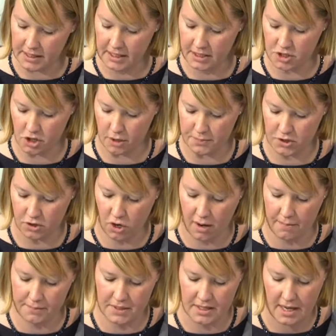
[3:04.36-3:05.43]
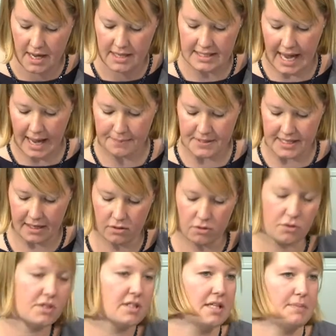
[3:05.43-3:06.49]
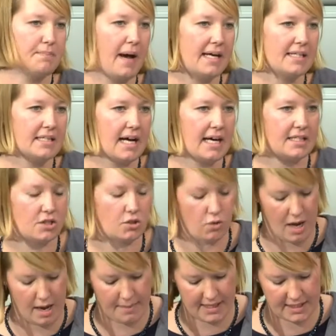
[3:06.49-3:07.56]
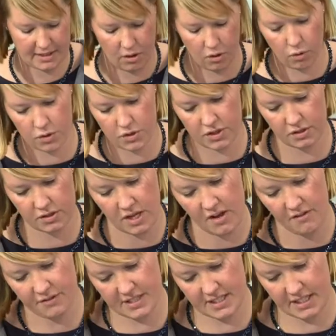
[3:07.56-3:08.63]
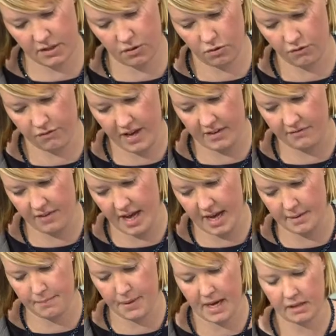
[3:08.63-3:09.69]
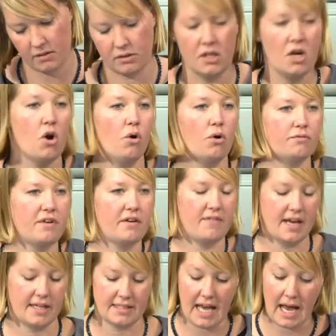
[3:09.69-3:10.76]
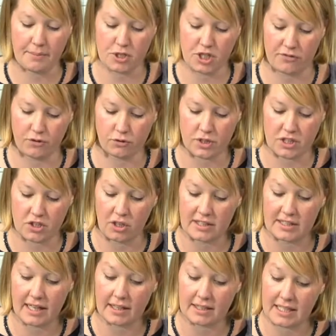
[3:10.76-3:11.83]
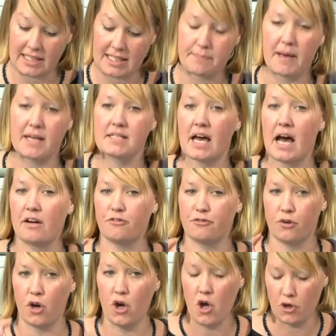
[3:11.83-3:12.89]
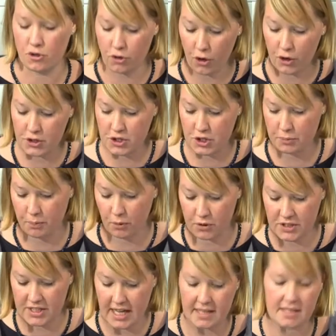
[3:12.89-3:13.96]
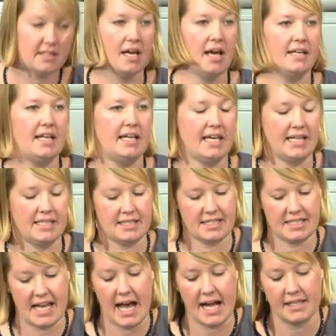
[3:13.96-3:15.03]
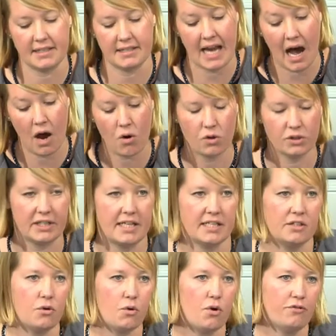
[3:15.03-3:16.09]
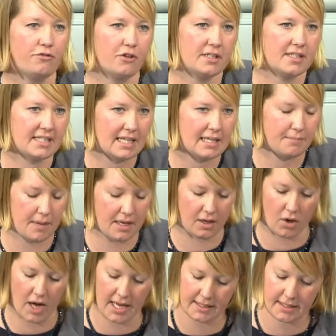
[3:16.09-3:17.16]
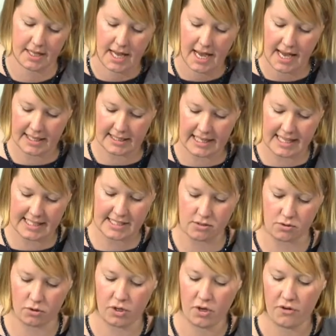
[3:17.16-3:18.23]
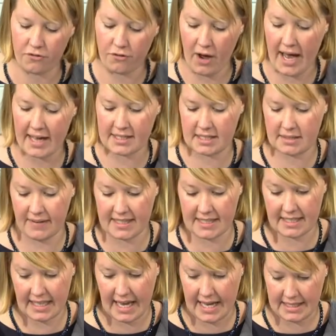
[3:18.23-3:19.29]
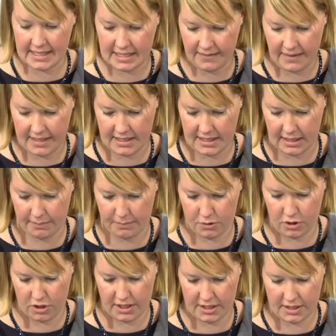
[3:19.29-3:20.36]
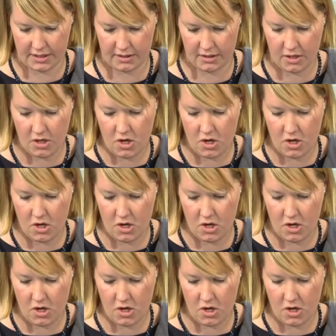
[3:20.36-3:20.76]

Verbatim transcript: MIDI-Jobs kommt. Die Absenkung des Beitrags zur Arbeitslosenversicherung werden wir anpacken. Und wir werden die Abschaffung des Solidaritätsbeitrags für 90 Prozent der jetzt Zahlenden auch dann in Höhe von 10 Milliarden Entlastung für 2021 beschließen.